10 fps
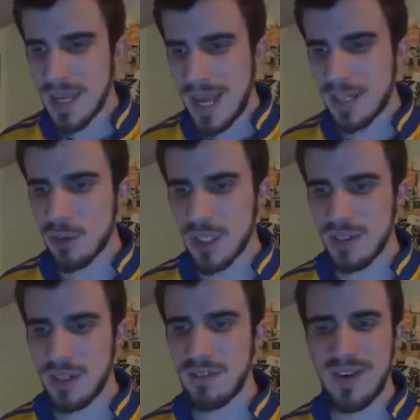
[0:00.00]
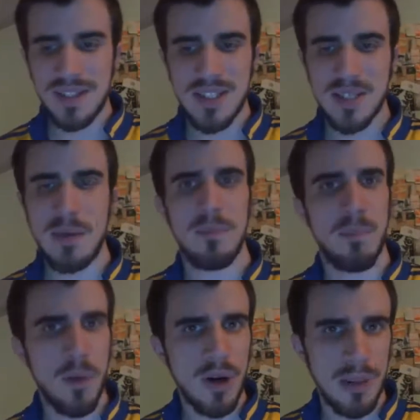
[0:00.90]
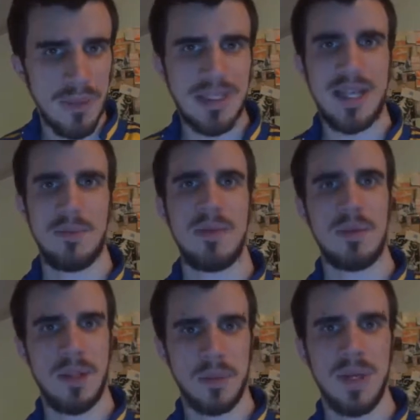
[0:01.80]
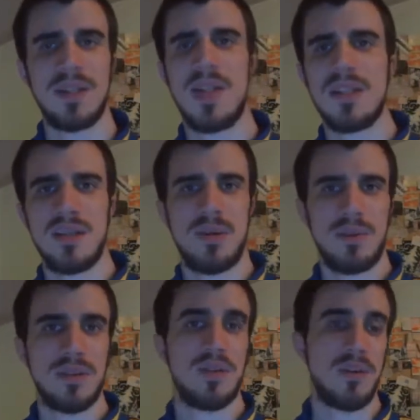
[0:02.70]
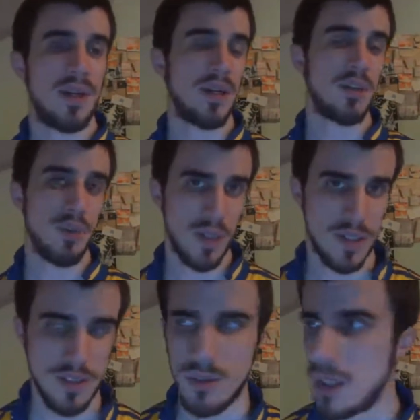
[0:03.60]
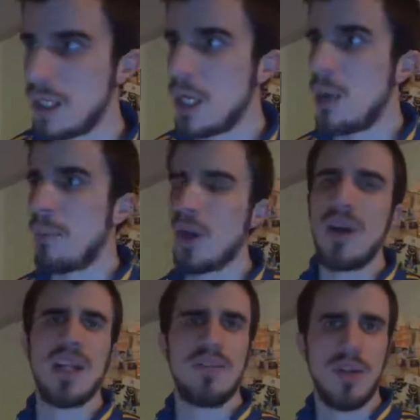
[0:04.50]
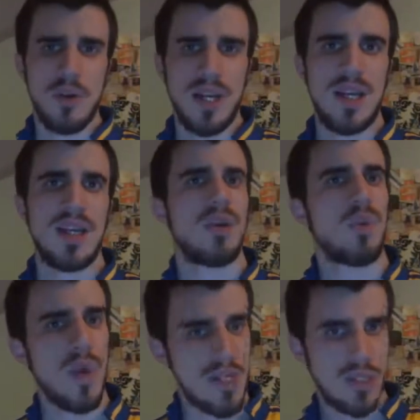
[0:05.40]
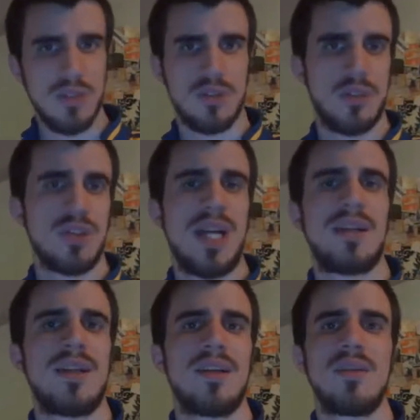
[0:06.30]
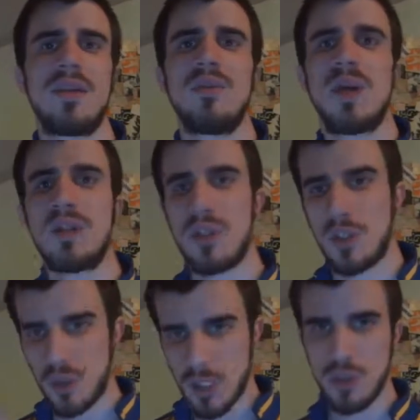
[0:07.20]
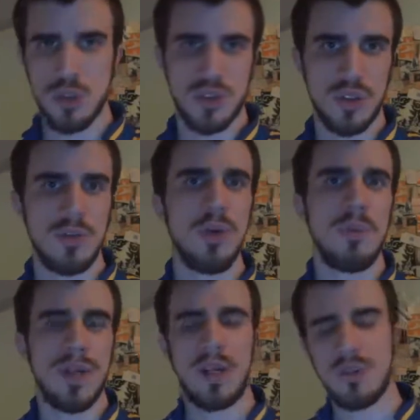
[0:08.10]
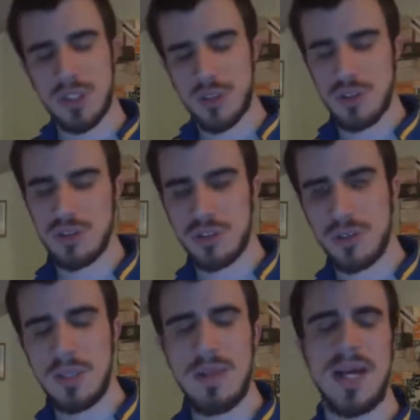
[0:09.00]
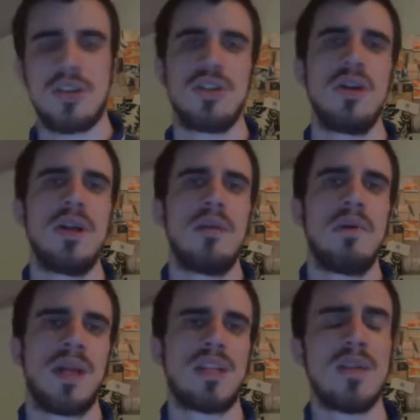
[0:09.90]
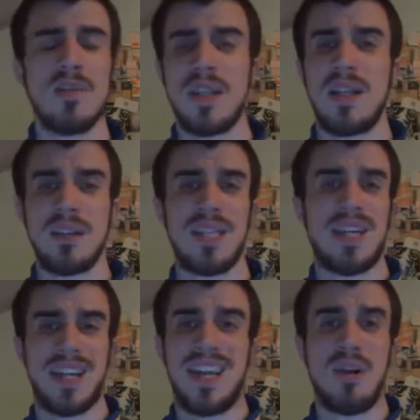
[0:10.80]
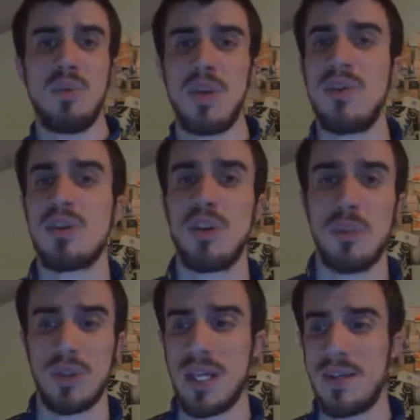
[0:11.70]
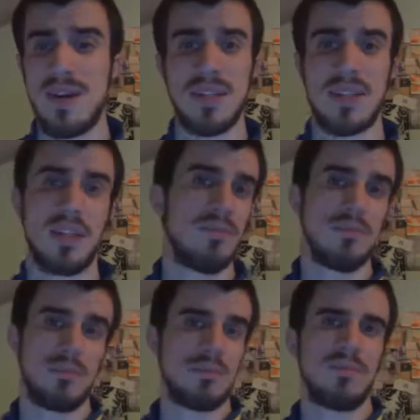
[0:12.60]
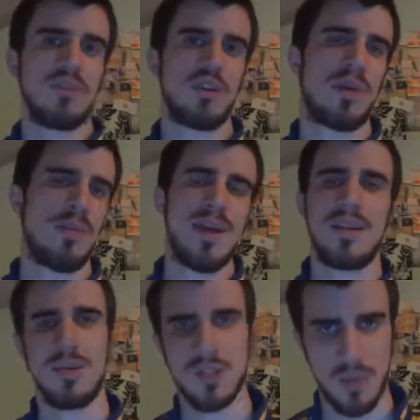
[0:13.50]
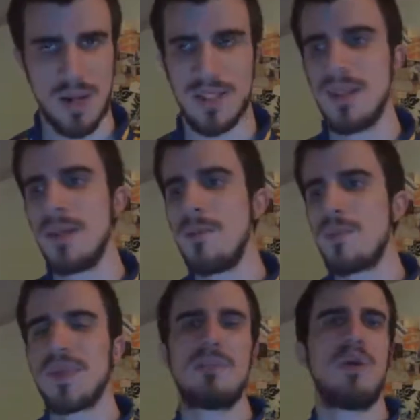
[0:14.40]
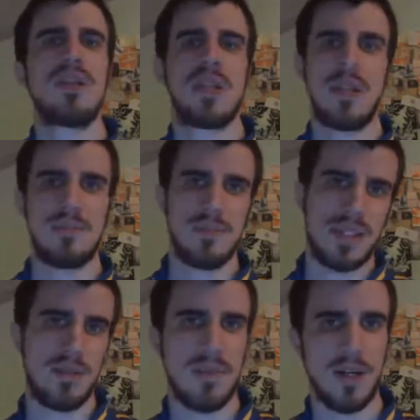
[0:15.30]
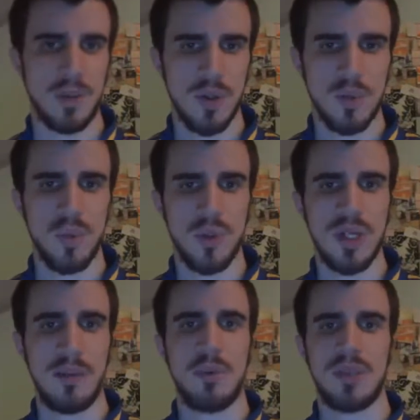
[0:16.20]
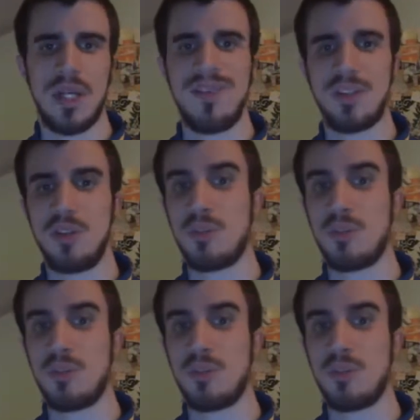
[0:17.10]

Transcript: Ecco che in effetti c'è ben poca materia prima dal quale attingere per quanto riguarda le convocazioni. Però è anche vero che queste non sono scelte di un allenatore coraggioso, non perché non sia coraggioso di viaggio, ma perché semplicemente sa che lui deve solo portare avanti formalmente una squadra che poi sarà data in mano a qualcuno che porterà avanti un